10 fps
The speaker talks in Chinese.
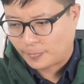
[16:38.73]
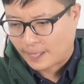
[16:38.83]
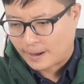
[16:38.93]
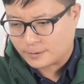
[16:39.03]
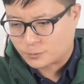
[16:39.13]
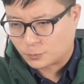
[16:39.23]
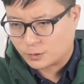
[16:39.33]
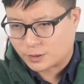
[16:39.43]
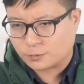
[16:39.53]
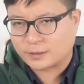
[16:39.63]
啊，中
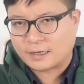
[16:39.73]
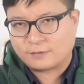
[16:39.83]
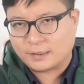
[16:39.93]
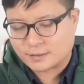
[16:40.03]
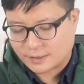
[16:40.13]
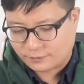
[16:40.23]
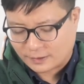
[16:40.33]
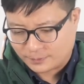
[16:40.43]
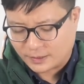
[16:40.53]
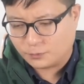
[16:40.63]
国金融开放这一
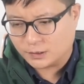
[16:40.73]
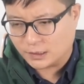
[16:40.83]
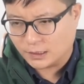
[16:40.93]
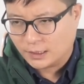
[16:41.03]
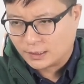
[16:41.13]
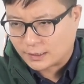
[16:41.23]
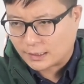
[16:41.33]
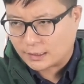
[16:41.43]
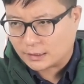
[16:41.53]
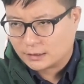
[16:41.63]
方面的问题，
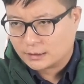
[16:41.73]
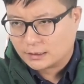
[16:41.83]
那